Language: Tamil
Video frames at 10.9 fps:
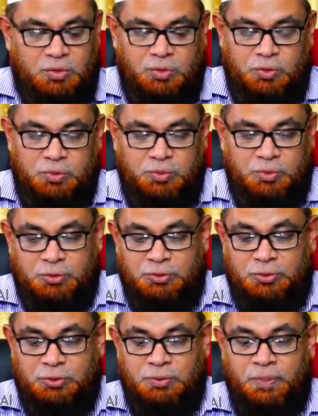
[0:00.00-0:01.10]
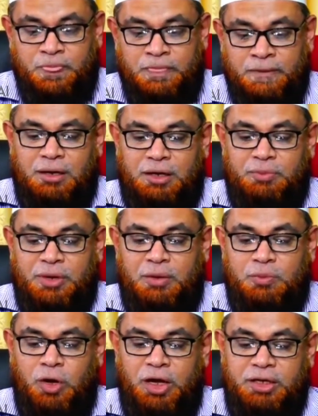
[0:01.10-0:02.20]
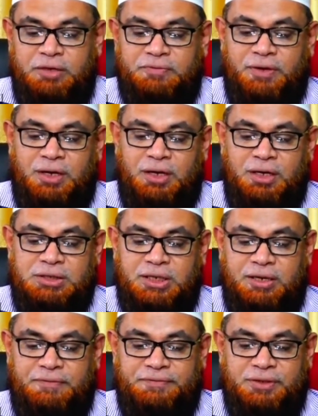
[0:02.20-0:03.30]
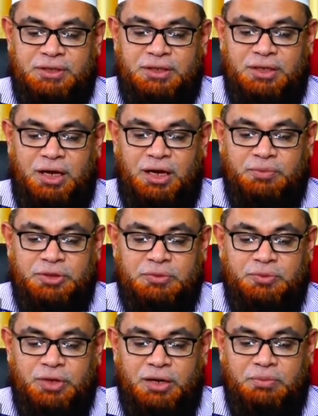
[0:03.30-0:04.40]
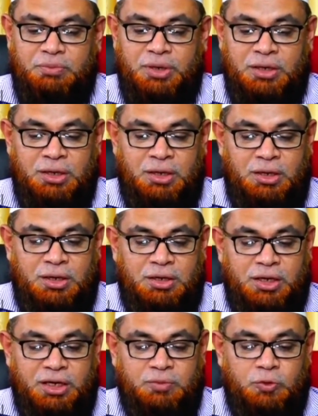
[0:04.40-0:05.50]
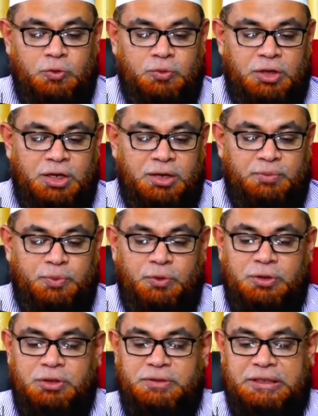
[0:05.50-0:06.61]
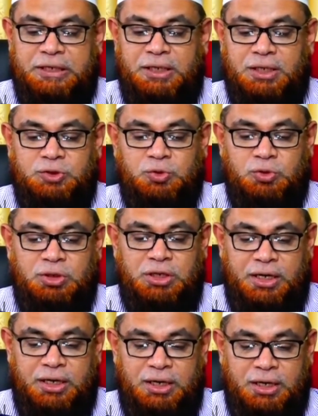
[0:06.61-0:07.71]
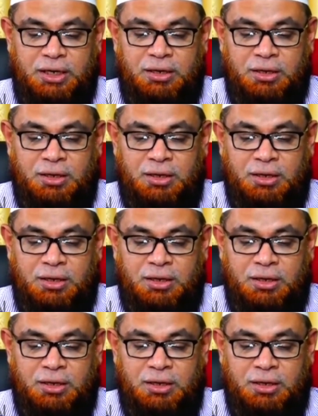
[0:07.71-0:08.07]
கூறும்போது இமா அபு ஹனீஃபா ஷாஃபி அஹமது இப்னு ஹம்பல் ரஹிமஹமுல்லா போன்றவர்கள் சொல்லுகிறார்கள்